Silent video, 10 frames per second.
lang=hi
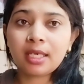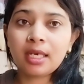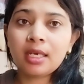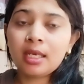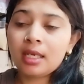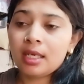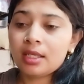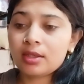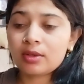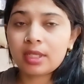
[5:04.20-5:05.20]
है
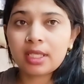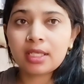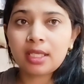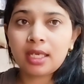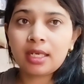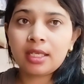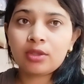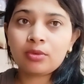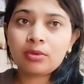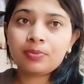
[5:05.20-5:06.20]
तो उनका ठीक देख लिए
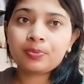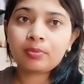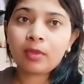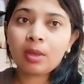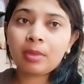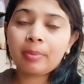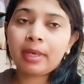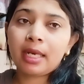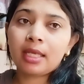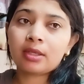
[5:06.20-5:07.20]
तो भाई
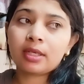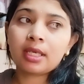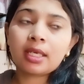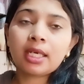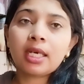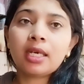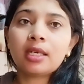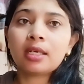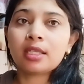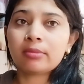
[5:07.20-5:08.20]
पैर है तो ठीक
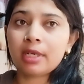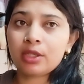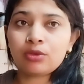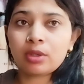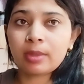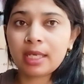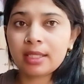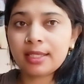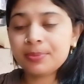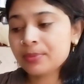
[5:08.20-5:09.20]
है ना तो मेरा सूट बना
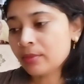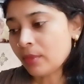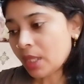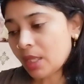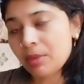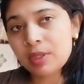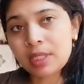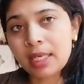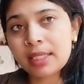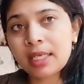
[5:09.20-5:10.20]
दिए तो मैं
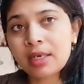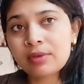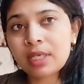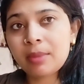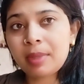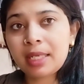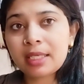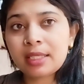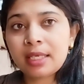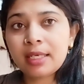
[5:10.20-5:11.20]
साड़ी दिखाऊंगी आपने
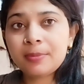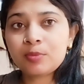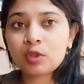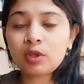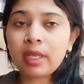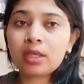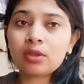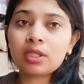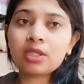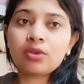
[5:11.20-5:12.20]
किसी है और एक दो
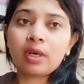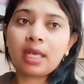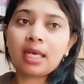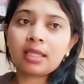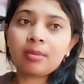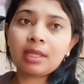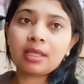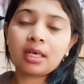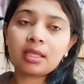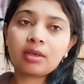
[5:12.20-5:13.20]
चीज़ और लाया था
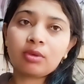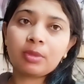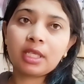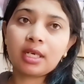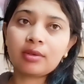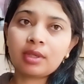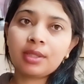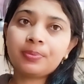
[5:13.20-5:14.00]
भादरगढ़ तो वो भी दिखाऊंगी